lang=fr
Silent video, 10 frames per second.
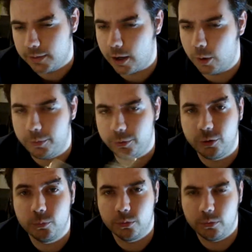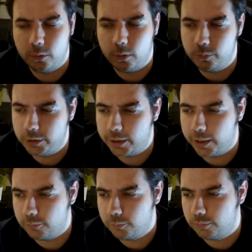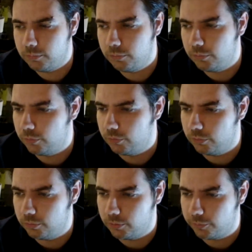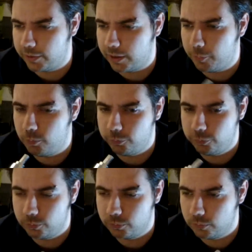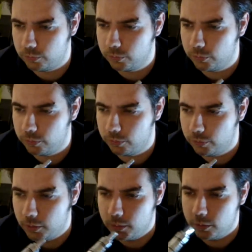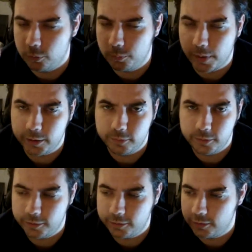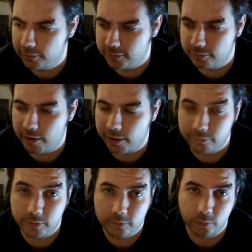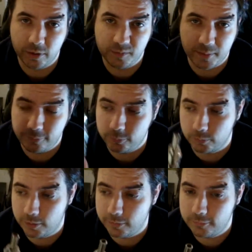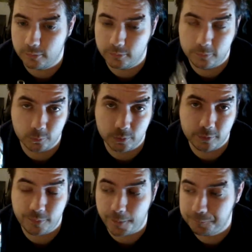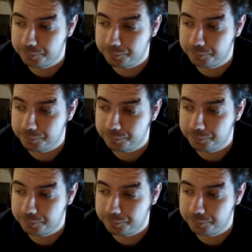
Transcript: à, empêcher tout le monde de communiquer là-dessus, d'en faire la promotion, de, parler de liquides, ça va arriver si on laisse, si on laisse, si on laisse faire.